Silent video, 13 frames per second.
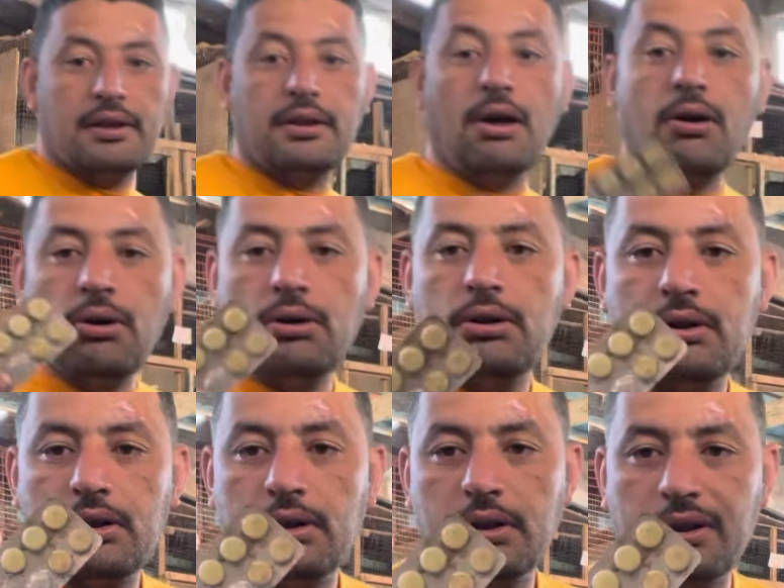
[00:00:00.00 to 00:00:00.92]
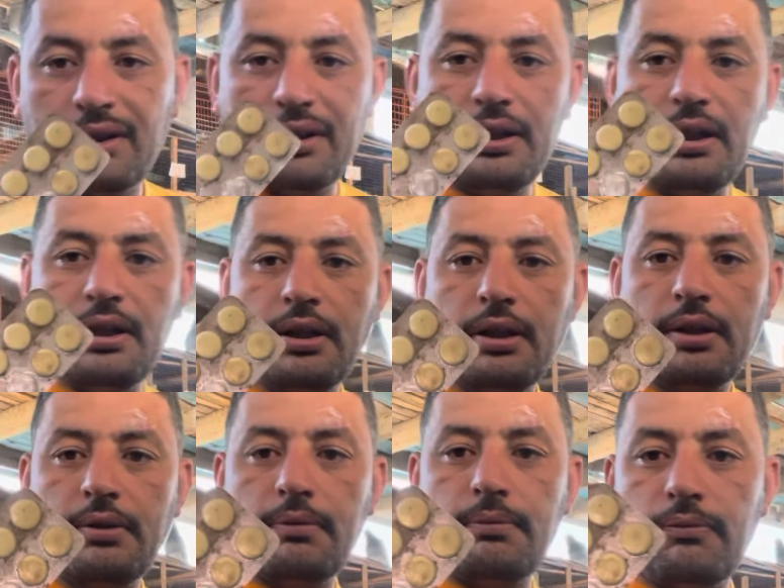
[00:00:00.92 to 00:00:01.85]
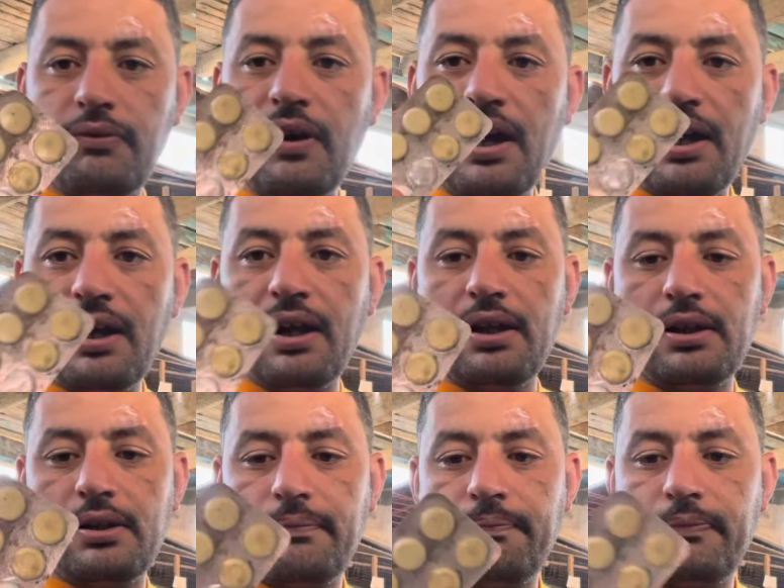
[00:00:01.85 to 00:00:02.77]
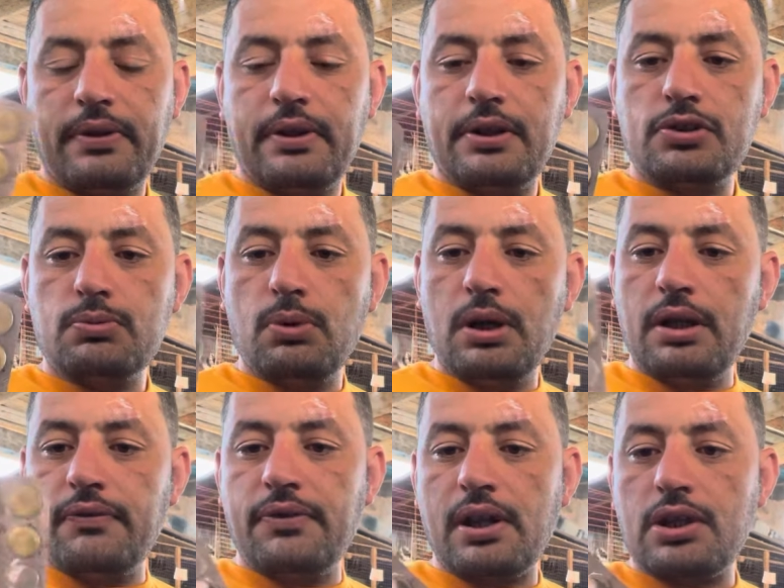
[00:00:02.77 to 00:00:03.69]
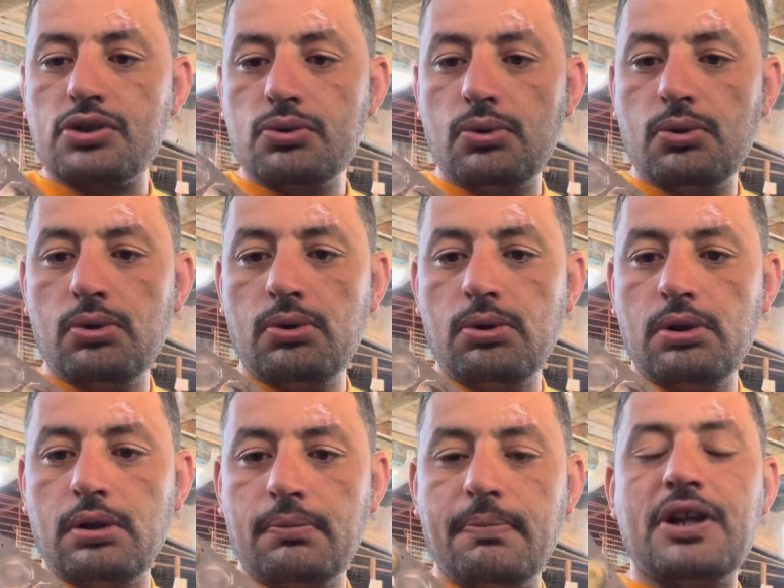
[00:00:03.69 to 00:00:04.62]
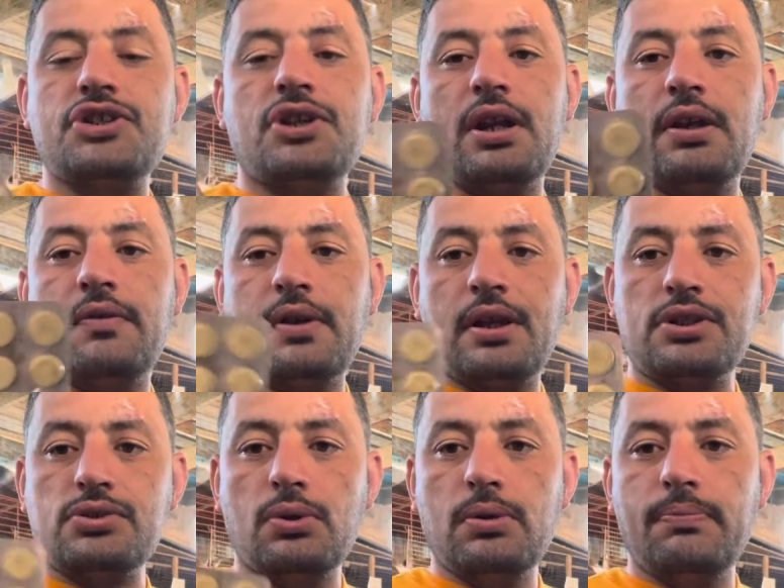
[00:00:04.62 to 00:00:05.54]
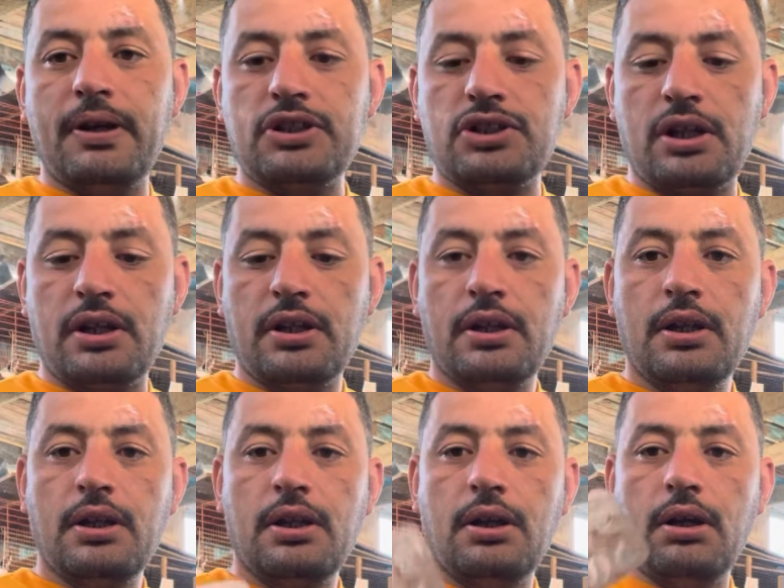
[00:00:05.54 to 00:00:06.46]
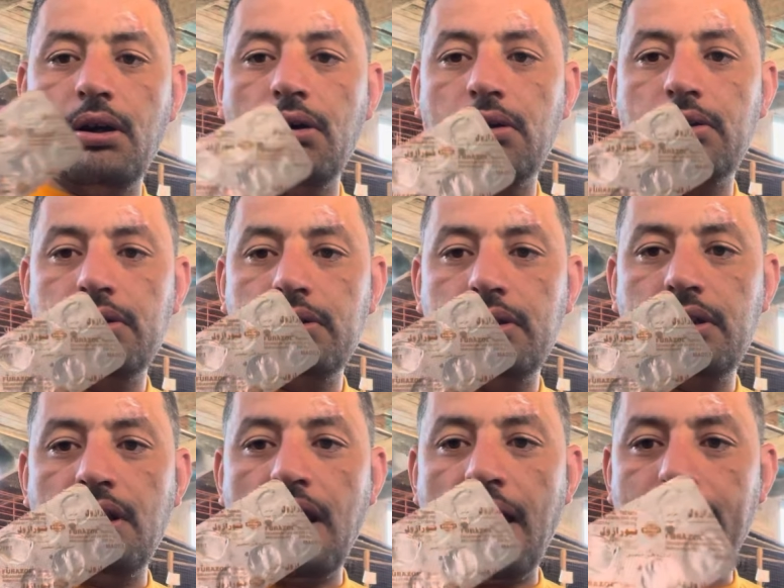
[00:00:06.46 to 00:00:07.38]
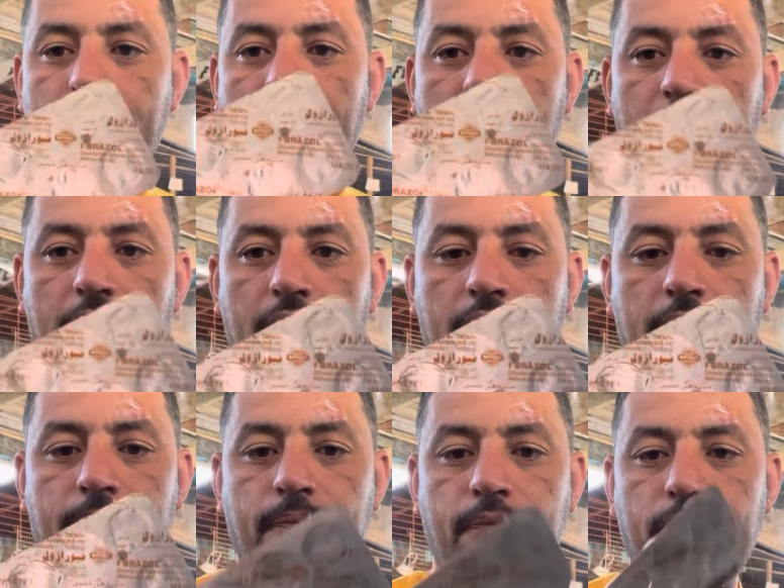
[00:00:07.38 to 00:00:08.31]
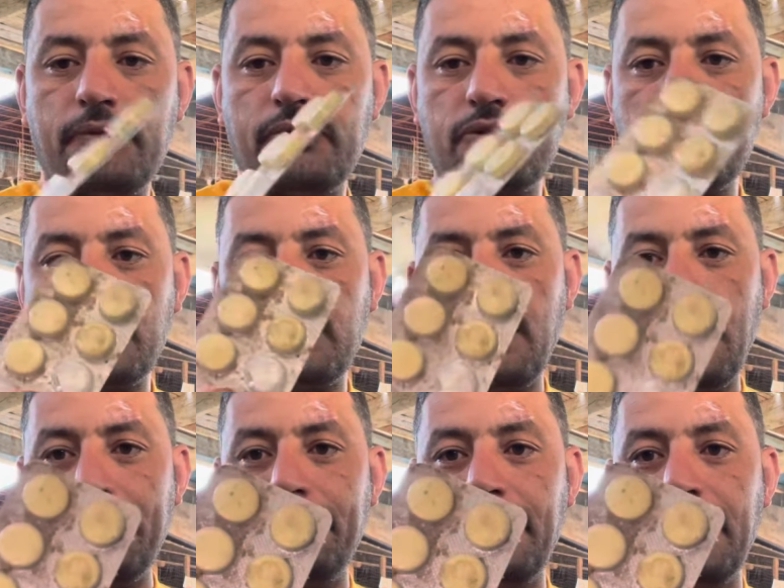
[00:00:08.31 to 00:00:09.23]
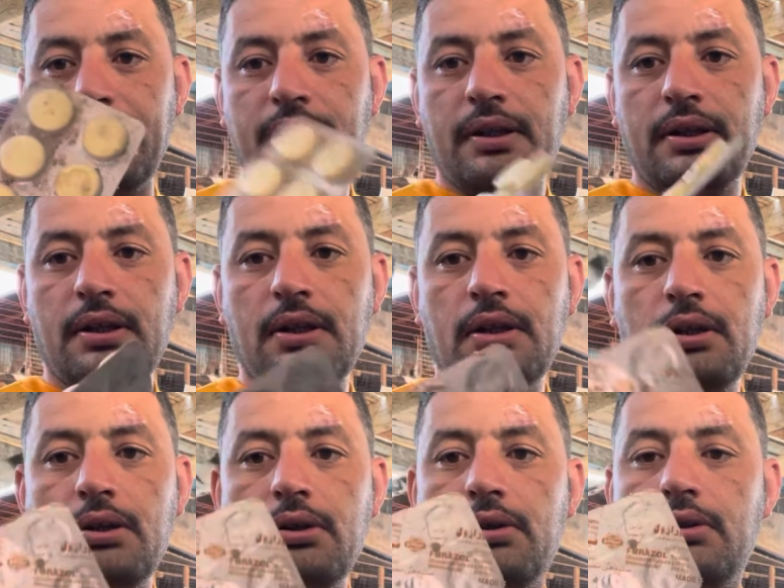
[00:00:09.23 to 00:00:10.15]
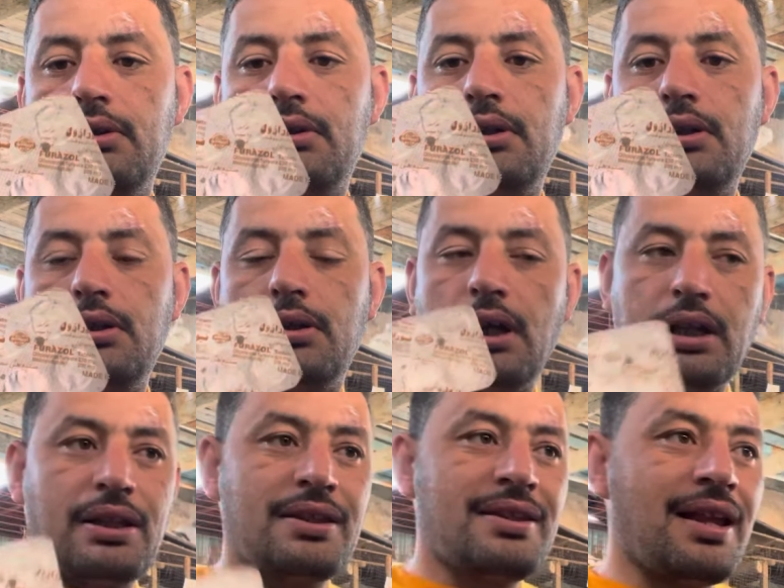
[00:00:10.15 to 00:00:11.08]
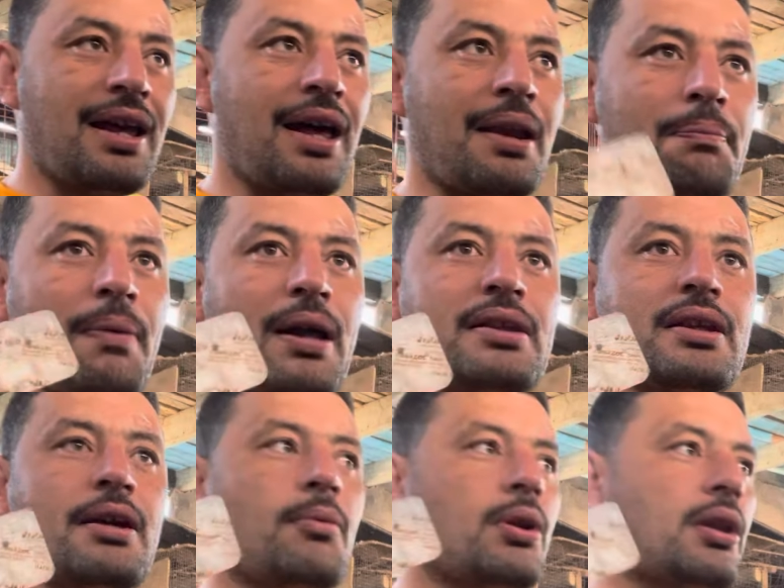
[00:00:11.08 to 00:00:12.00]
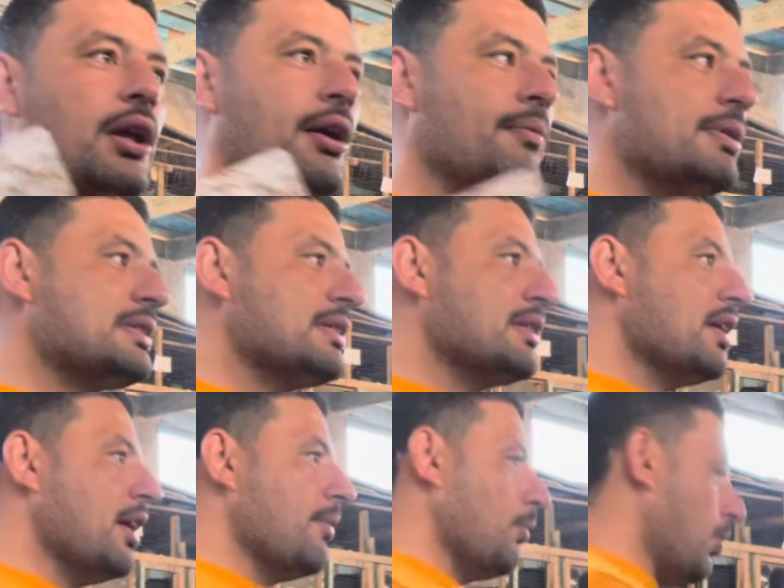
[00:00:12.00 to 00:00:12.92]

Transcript: ده اهو ده فعال اسمه ايه فرازول بشري فرازول بشري اه دي الحبايه إيه؟ شكل الحبايه هتدي لها اربع ايام ولا خمس ايام